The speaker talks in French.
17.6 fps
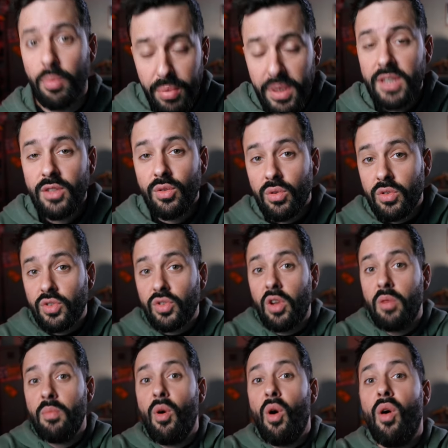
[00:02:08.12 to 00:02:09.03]
depuis donc
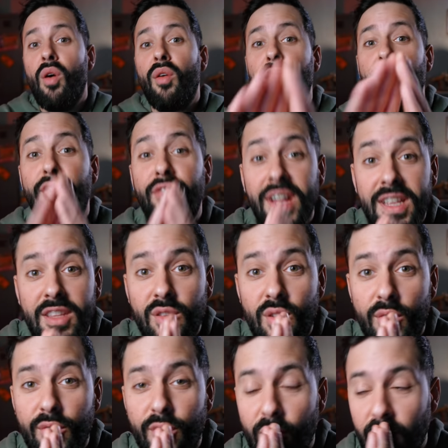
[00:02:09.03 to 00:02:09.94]
seulement
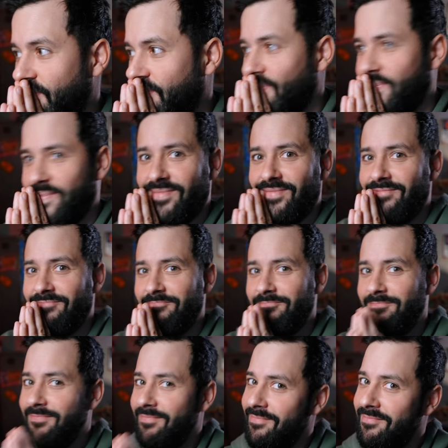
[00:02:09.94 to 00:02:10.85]
29 ans.
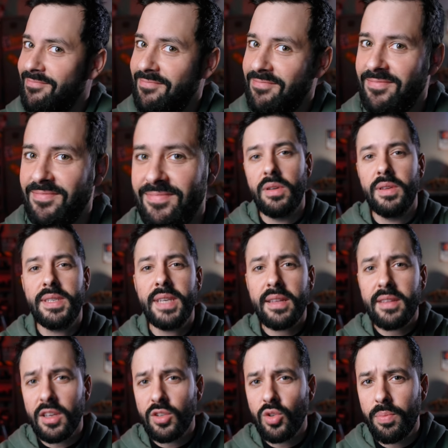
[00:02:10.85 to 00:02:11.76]

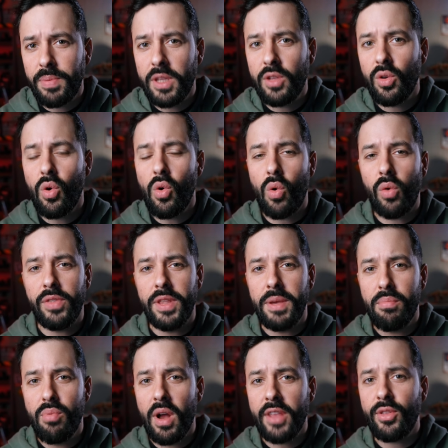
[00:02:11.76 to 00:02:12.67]
Certains hôpitaux ont
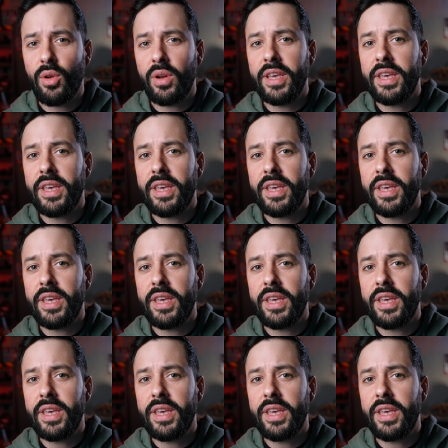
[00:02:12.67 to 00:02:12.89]
des boîtes dans